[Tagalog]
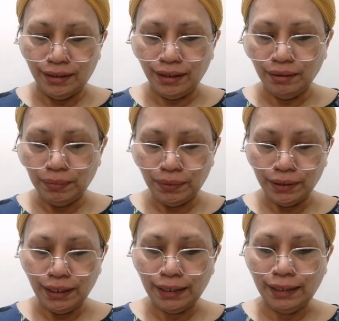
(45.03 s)

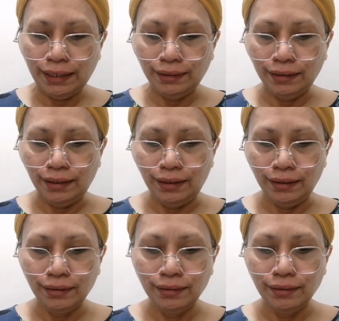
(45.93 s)
Naka-bold,
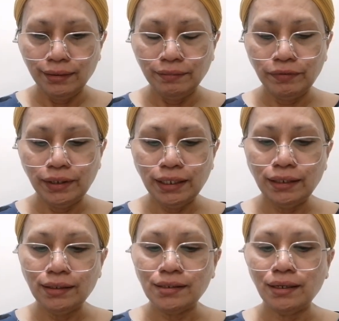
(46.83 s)
naka-italic.
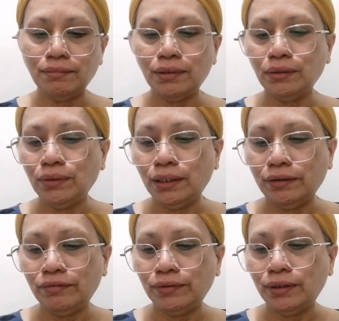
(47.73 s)
14 December
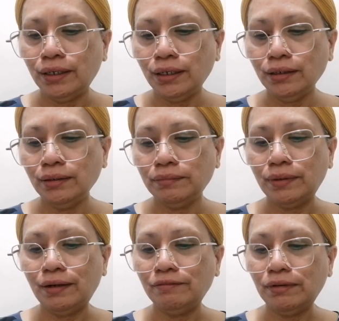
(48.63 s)
24
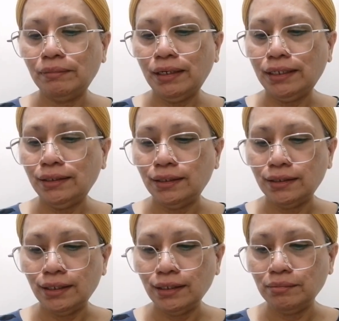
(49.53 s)
from Family
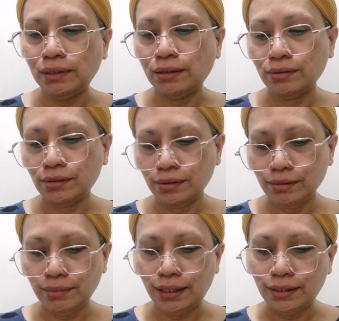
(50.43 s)
GC. Yung mga gustong
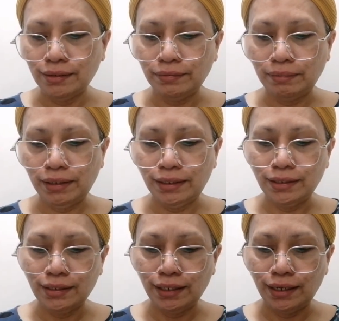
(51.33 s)
sumali sa Family
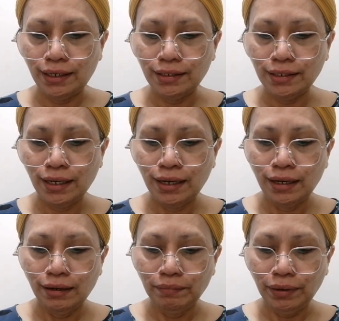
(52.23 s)
GC guys,
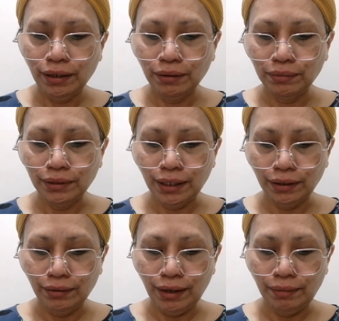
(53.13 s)

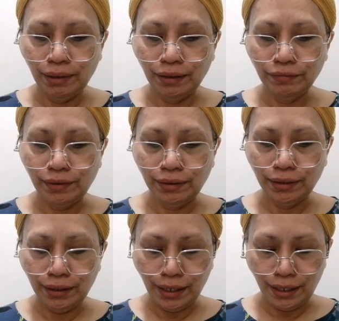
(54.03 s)
pakikontak yung aming
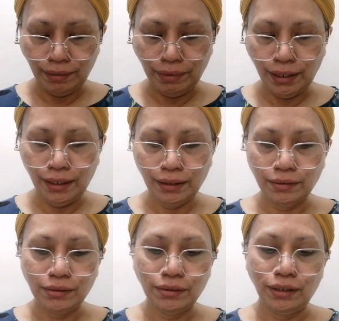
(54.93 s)
founder, Harry B. De La
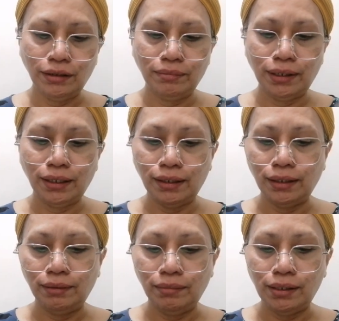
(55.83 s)
Cruz or yung mga
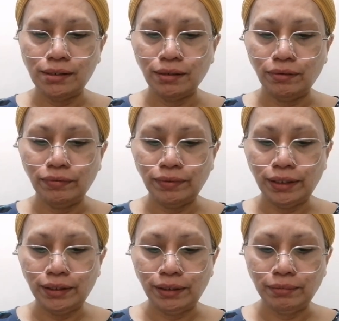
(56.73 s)
admins ko,
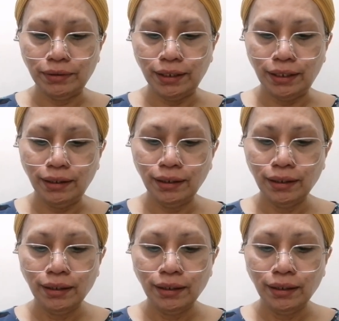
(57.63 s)
founder Muti.